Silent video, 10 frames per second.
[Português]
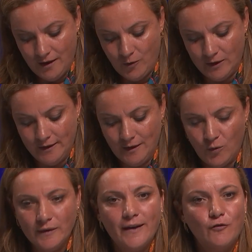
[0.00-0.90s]
Quando,
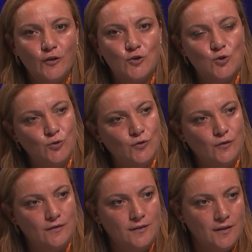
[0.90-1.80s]
quando, é que foi
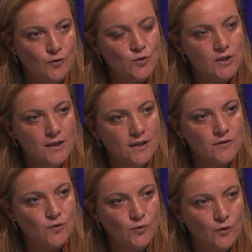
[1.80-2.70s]

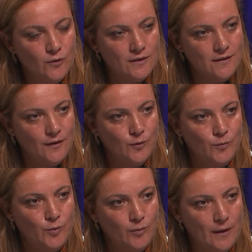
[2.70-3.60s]
diagnosticado que o Noah tinha um
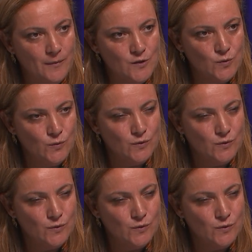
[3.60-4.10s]
problema de saúde?